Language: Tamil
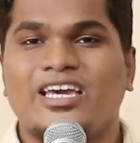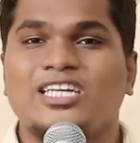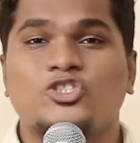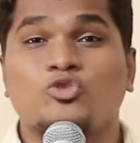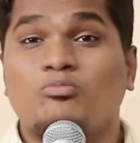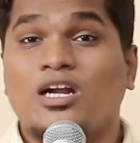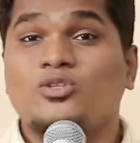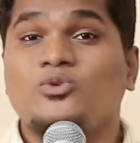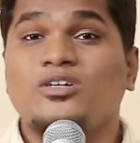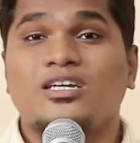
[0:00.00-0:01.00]
இயேசு
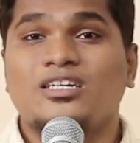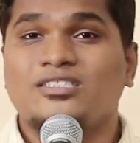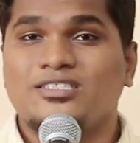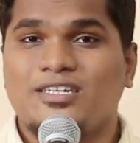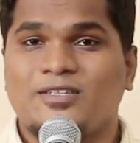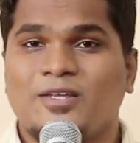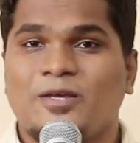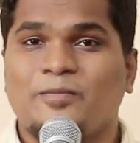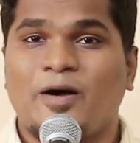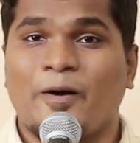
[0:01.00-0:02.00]
மனதுருகி என்ன செஞ்சார்
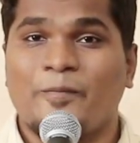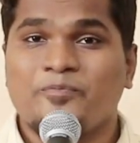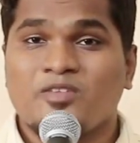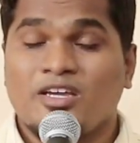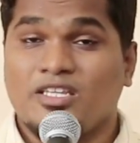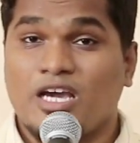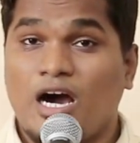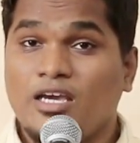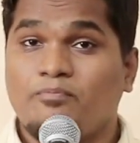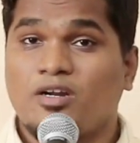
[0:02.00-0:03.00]
தெரியுமா
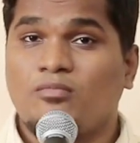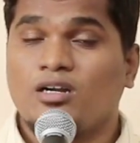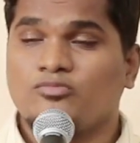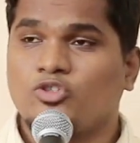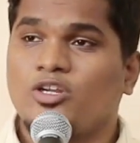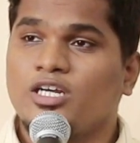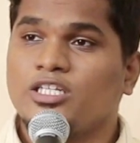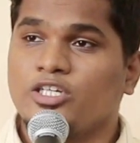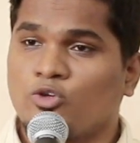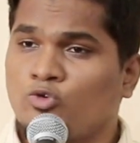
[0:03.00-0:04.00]
நியாயப்பிரமாணம்
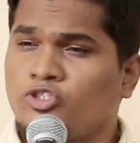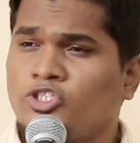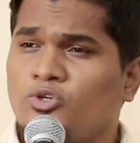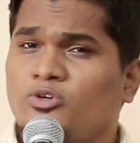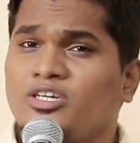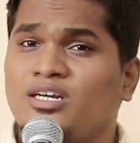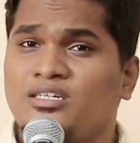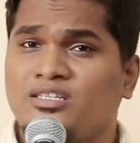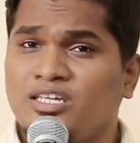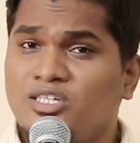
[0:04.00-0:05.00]
சொல்லுகிறது
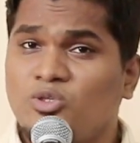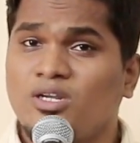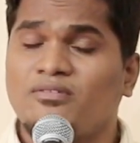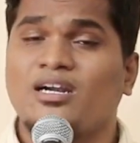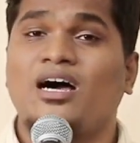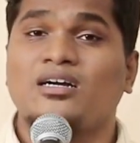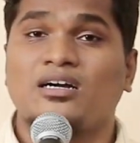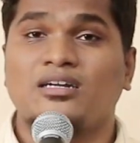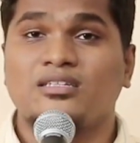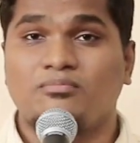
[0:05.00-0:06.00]
குஷ்டரோகிகள்
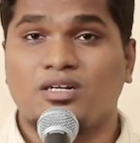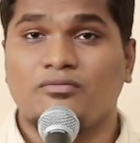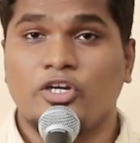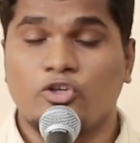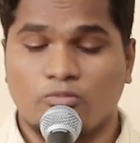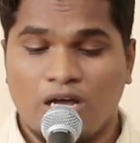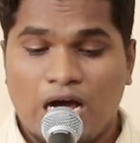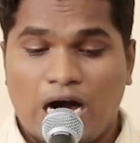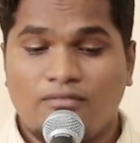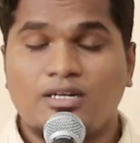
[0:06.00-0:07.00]
தீட்டுள்ளவர்களாக கருதப்பட வேண்டும்
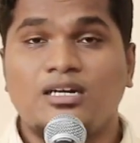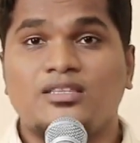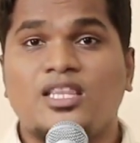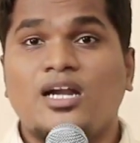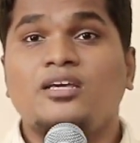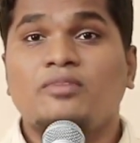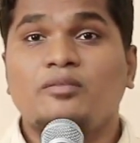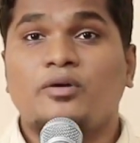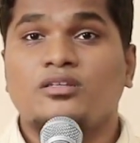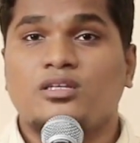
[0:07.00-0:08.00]
அவர்கள்
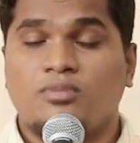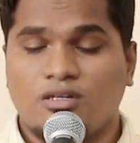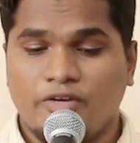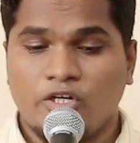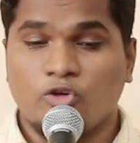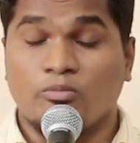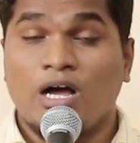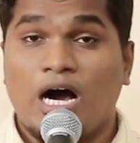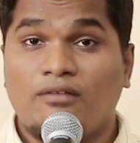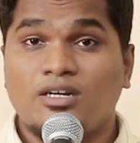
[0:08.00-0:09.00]
தனிமைப்படுத்தப்பட வேண்டும்
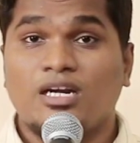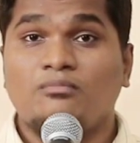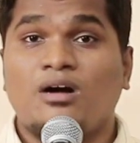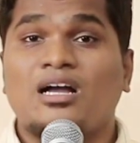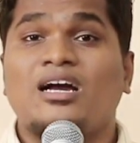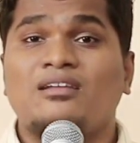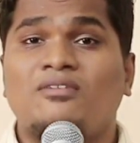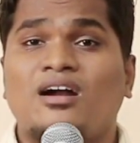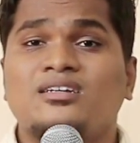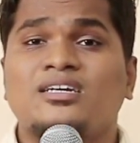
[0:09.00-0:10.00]
அவர்கள் மக்கள்
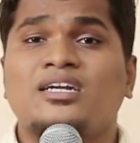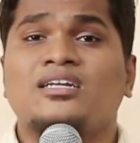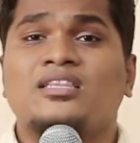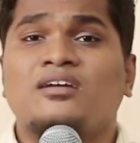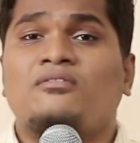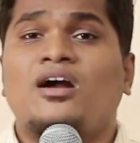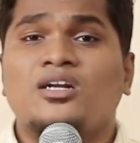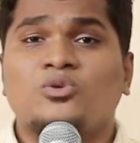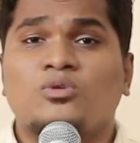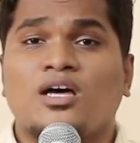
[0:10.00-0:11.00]
வாழுகிற இடத்துல
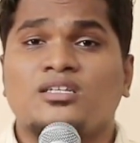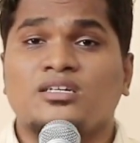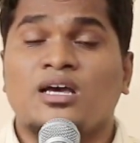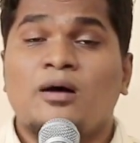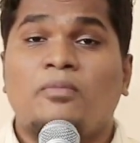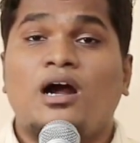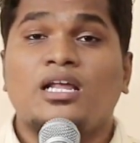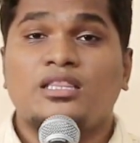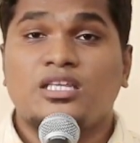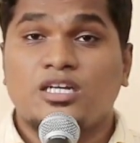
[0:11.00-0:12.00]
வாழக்கூடாது
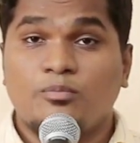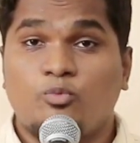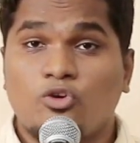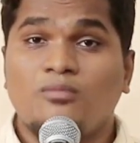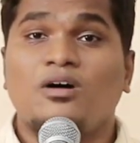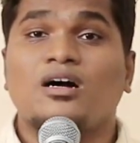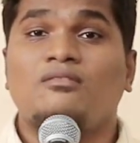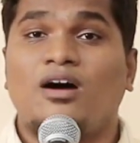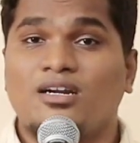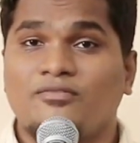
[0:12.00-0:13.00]
பாளையத்திற்கு
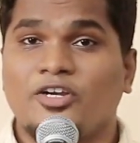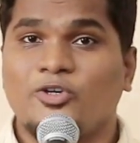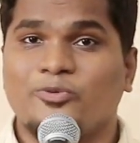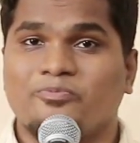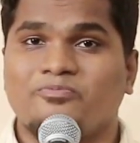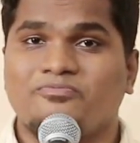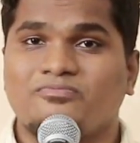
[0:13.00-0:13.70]
புறம்பாக வாழ வேண்டும்